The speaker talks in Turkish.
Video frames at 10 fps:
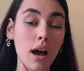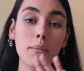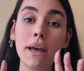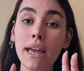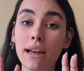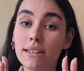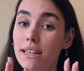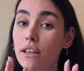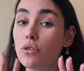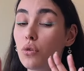Ama eğer
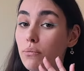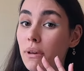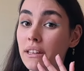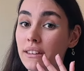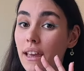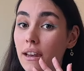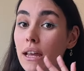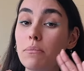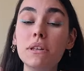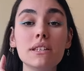sen görünmezken
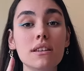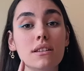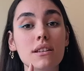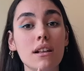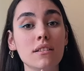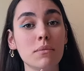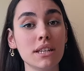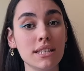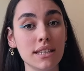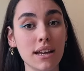biri sana saldırmak
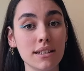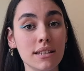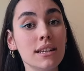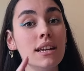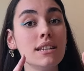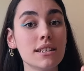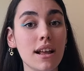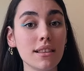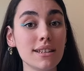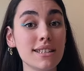isterse
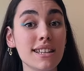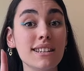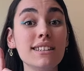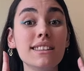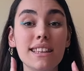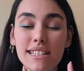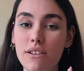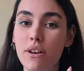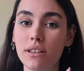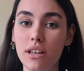saldırı zarını
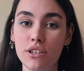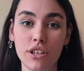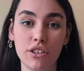dezavantajlı